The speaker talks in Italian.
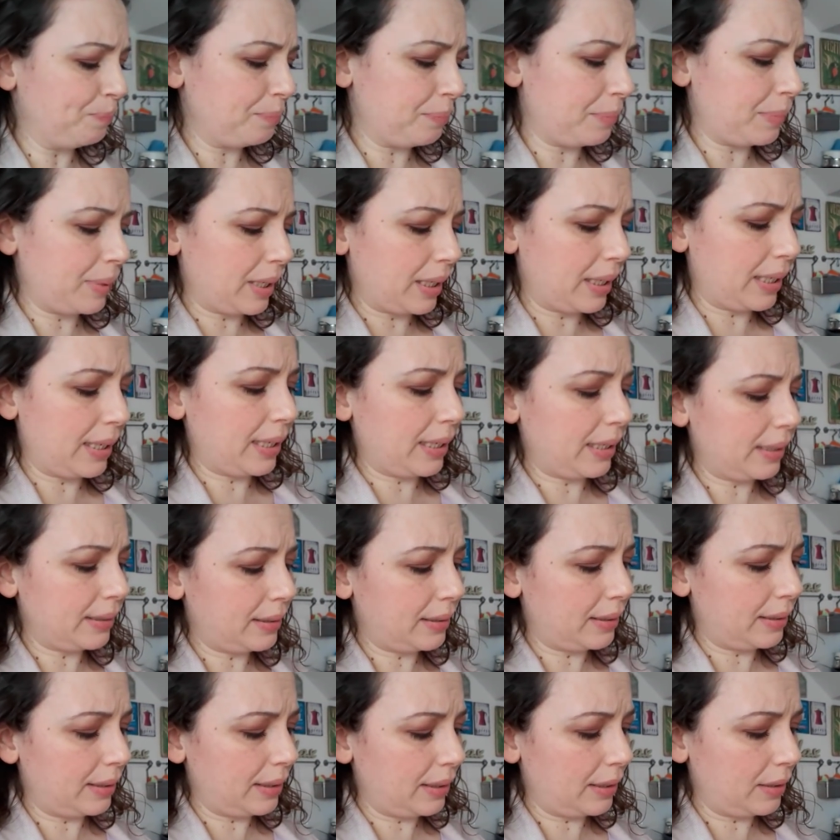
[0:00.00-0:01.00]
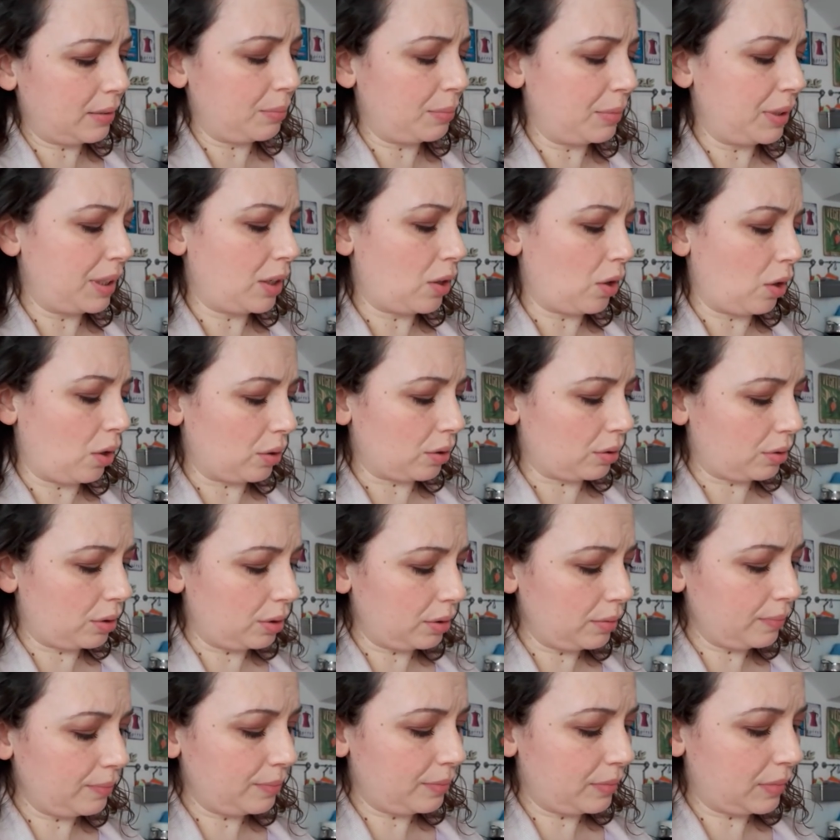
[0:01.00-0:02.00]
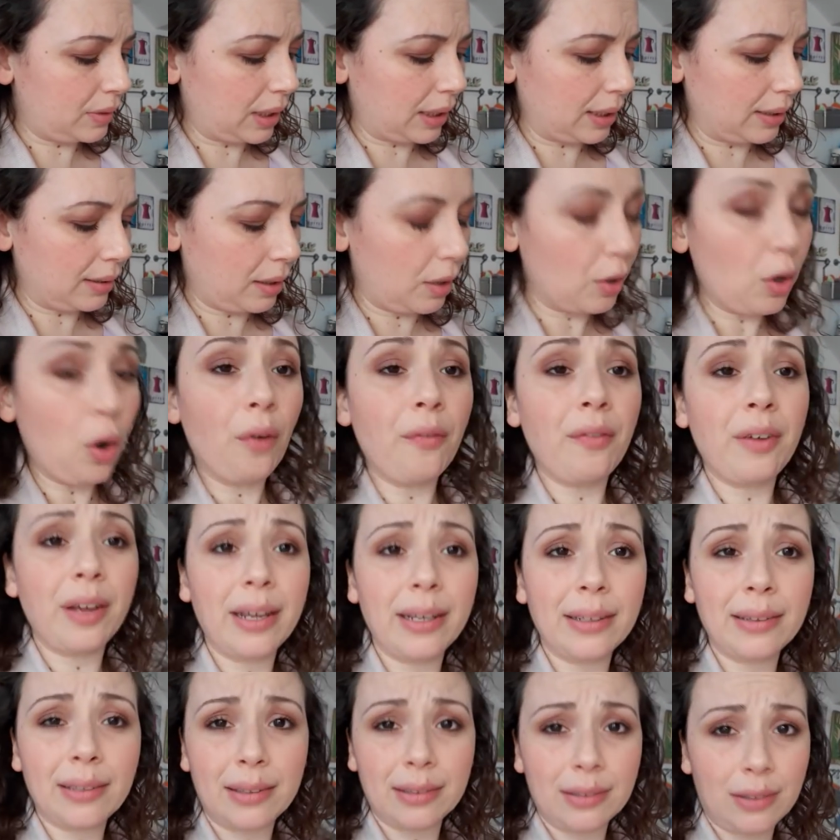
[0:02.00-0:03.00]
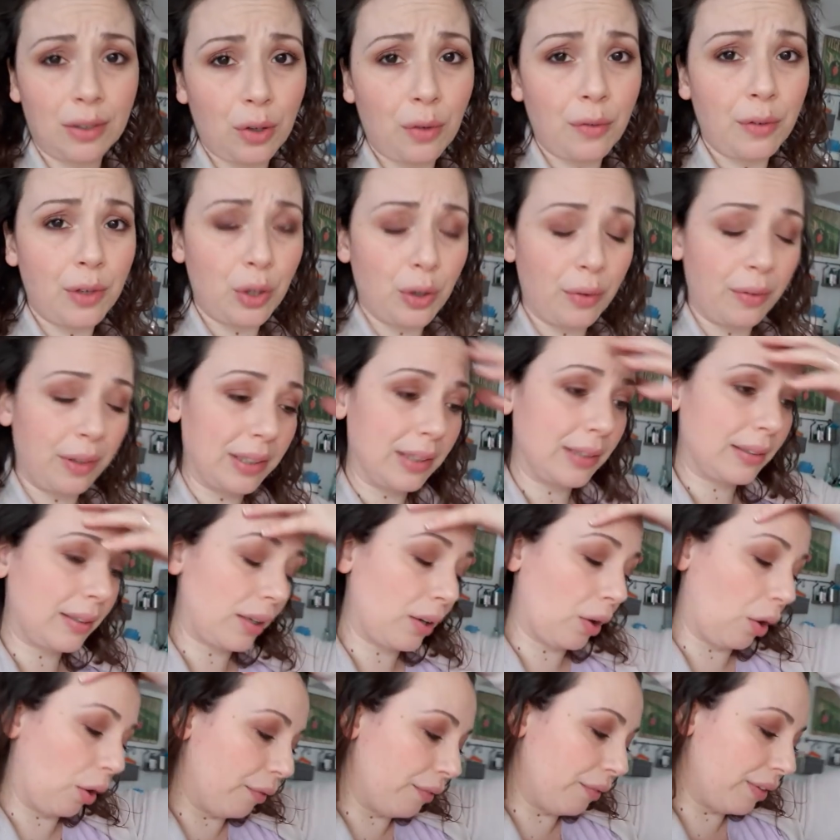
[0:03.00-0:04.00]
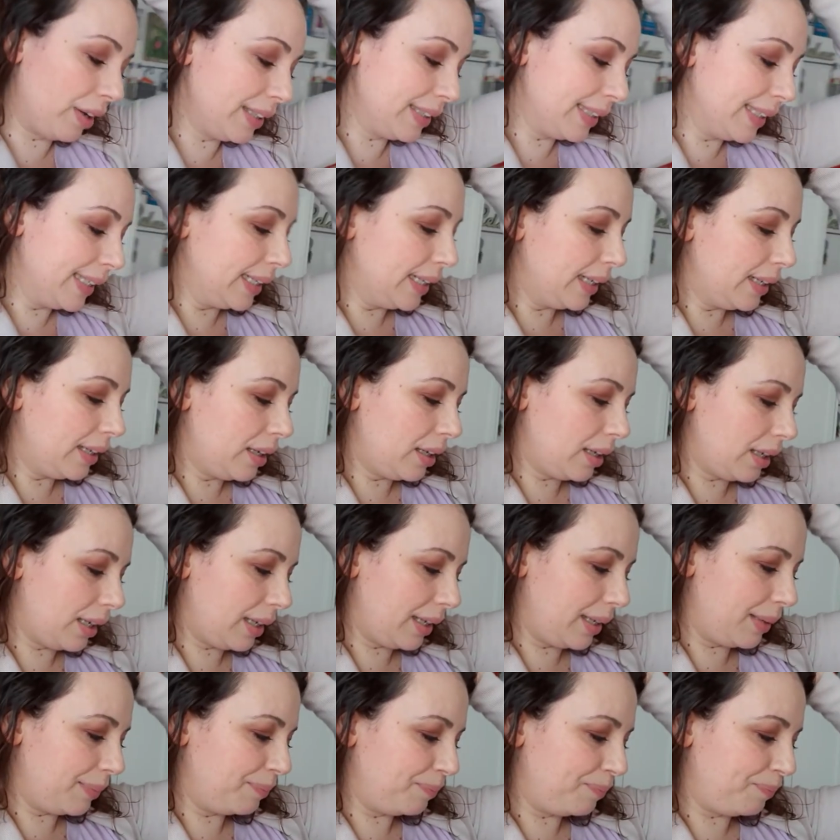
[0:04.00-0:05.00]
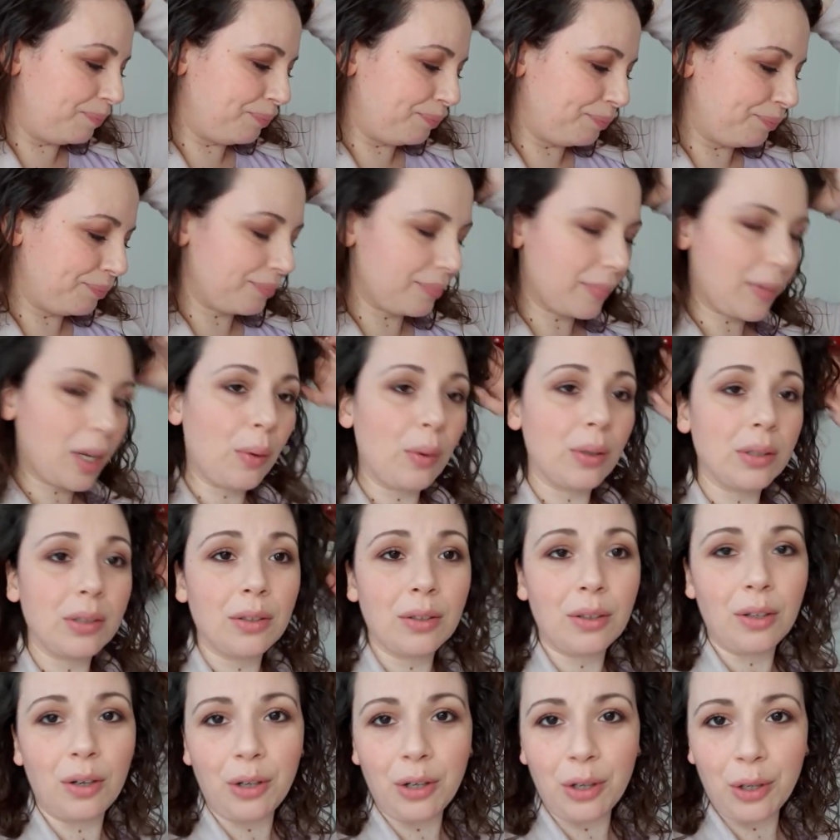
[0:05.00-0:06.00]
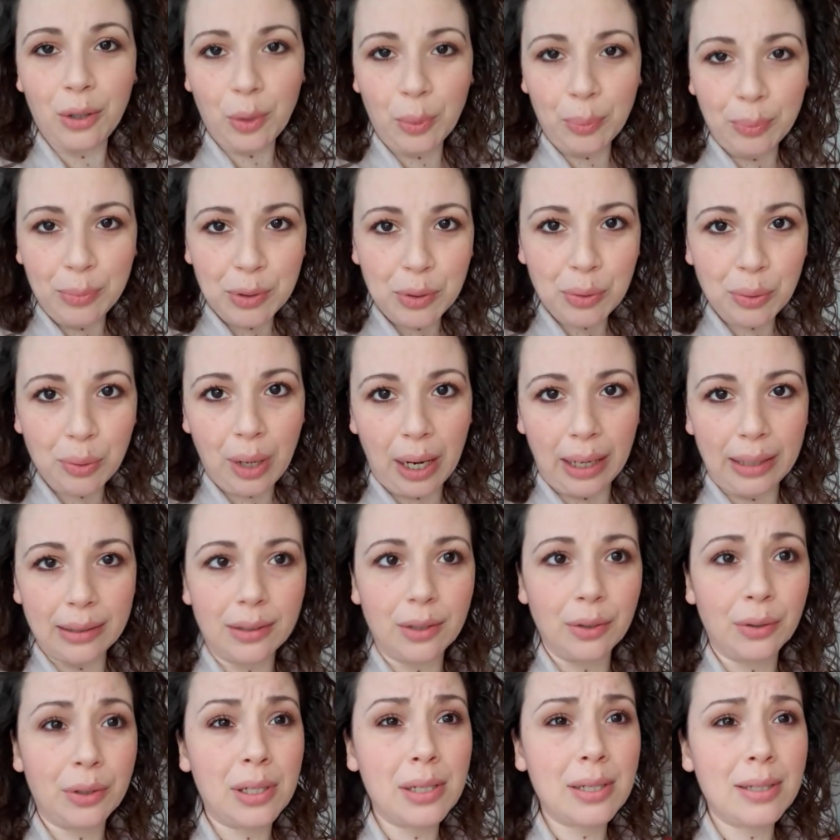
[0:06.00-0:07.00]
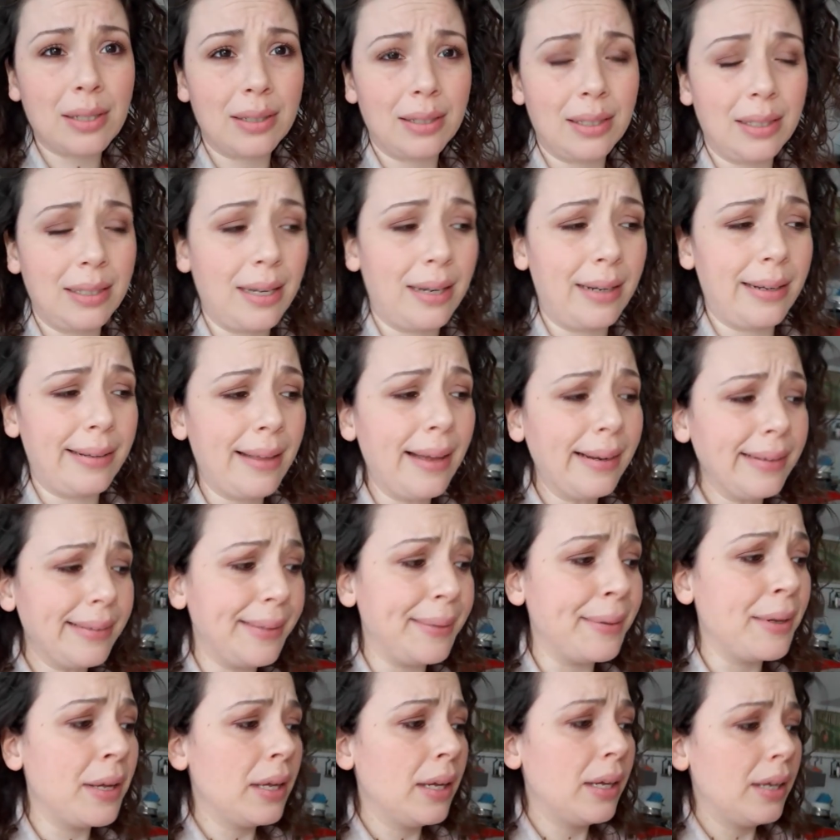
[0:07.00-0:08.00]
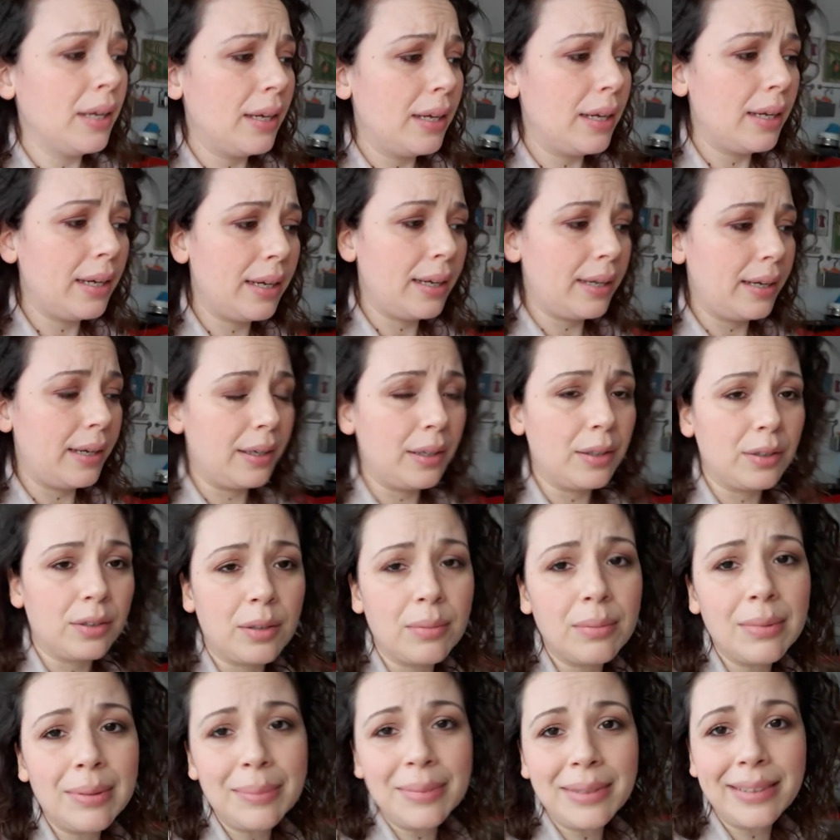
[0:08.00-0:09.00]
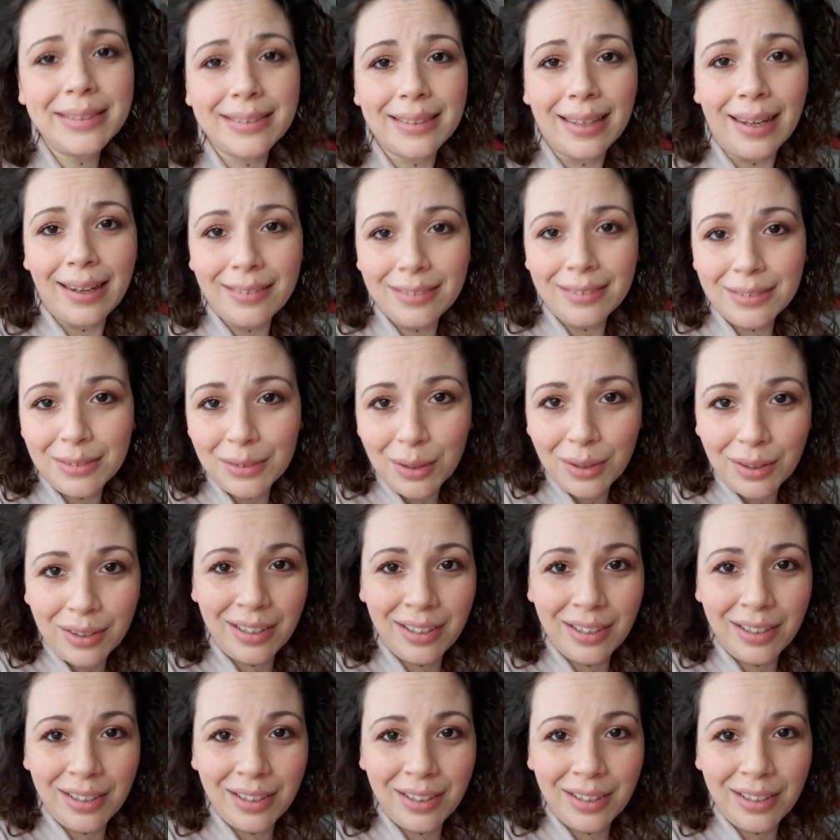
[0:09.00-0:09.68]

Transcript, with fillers: pagate, non mi ricordo, 39,99 ehm, quando le, le, ho misurate ho chiesto a Daniele Dani eh, come mi stanno